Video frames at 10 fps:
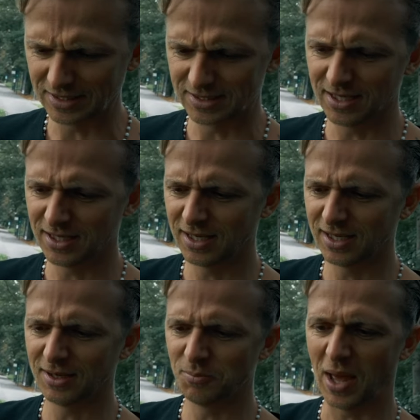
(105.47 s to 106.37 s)
dann
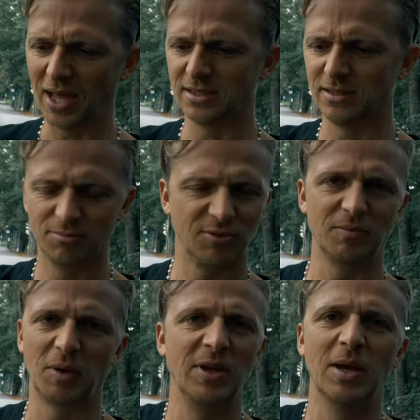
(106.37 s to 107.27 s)
äh, hat die,
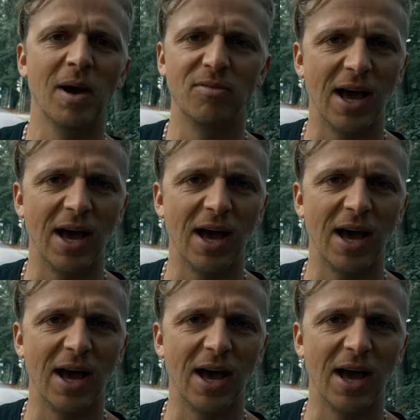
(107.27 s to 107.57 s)
wie immer,